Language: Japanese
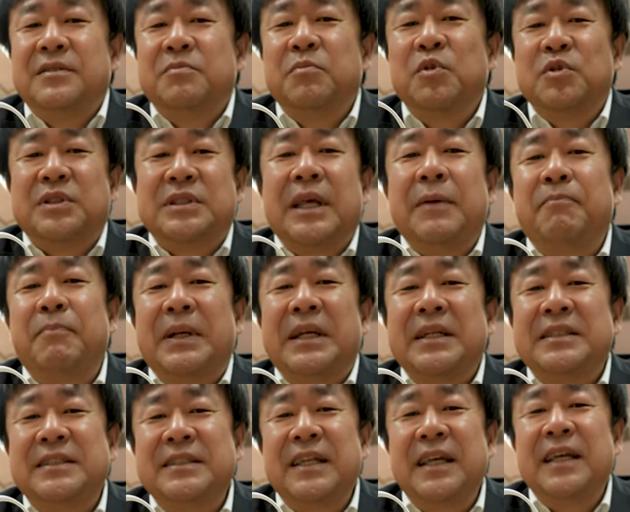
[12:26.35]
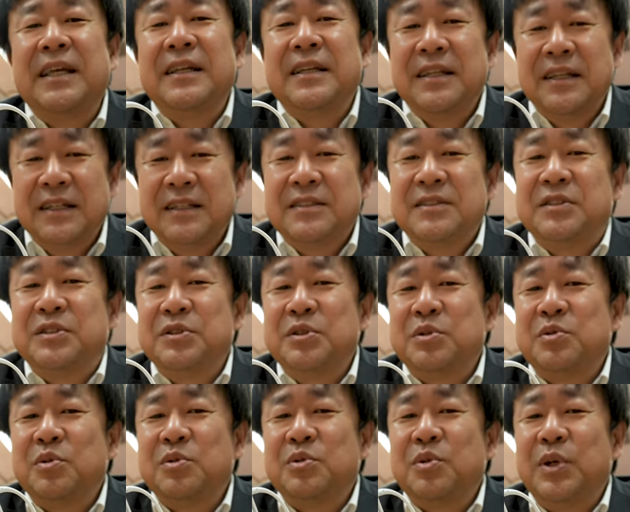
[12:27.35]
もうつけっぱなしで
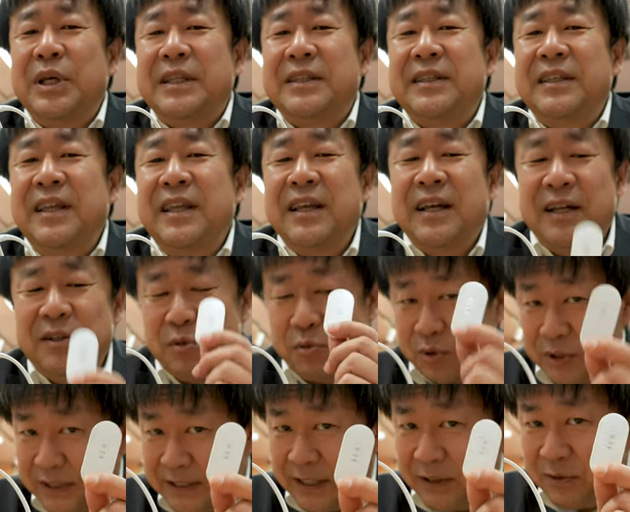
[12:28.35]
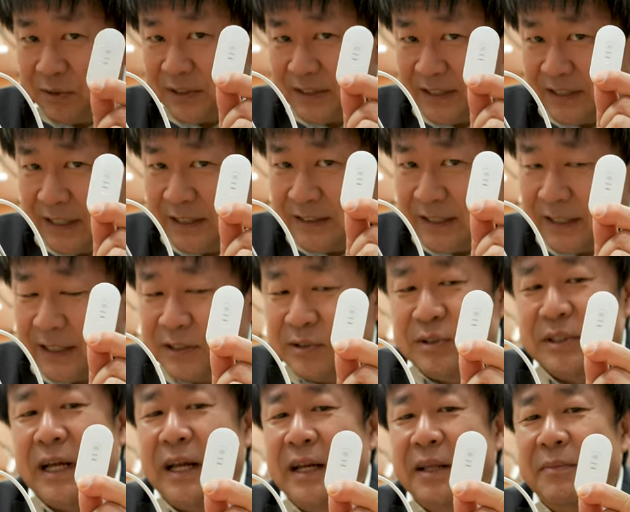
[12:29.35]
ずっとそうやってあのこちらの
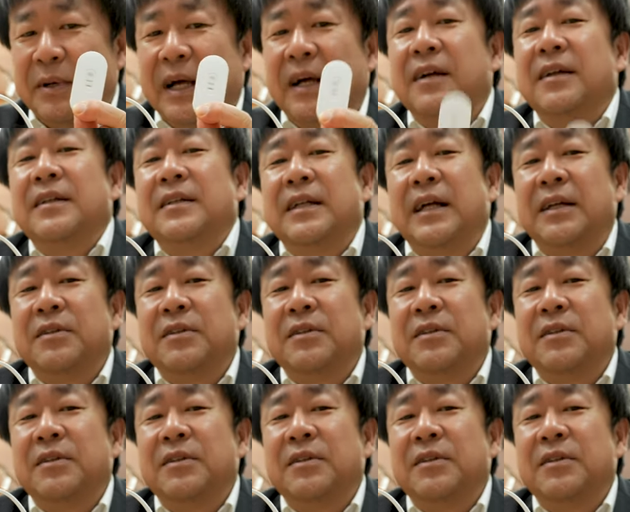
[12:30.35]
センサータグがあれば